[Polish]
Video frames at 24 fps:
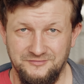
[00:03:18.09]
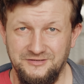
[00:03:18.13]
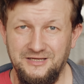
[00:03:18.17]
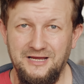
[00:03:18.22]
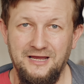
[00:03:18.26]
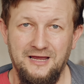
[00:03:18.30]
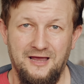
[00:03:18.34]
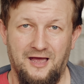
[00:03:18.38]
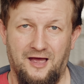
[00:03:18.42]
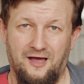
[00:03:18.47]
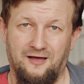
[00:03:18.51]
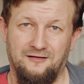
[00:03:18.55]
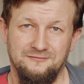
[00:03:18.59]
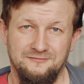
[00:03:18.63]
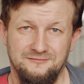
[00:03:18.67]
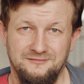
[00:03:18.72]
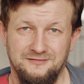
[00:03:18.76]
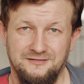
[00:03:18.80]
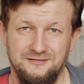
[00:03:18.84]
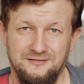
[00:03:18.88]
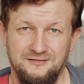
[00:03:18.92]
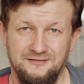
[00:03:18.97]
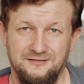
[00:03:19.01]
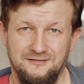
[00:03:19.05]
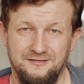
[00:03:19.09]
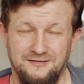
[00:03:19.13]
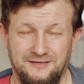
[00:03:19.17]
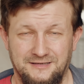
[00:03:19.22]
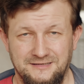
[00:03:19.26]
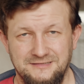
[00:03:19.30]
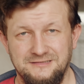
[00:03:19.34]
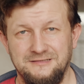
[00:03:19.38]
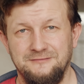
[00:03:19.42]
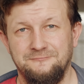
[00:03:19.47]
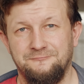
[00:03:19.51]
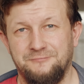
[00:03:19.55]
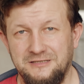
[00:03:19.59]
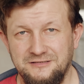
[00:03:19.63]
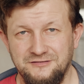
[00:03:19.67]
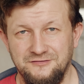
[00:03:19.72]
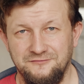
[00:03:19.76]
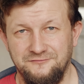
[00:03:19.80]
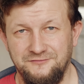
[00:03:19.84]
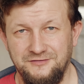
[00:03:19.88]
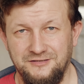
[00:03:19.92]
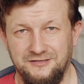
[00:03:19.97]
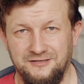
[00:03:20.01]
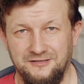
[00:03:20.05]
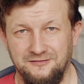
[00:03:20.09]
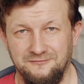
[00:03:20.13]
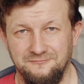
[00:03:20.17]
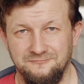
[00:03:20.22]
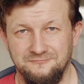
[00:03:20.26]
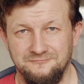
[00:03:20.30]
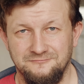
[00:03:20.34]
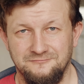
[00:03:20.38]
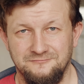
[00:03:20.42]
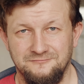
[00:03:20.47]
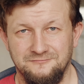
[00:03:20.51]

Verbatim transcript: nie ja. Jestem pracownikiem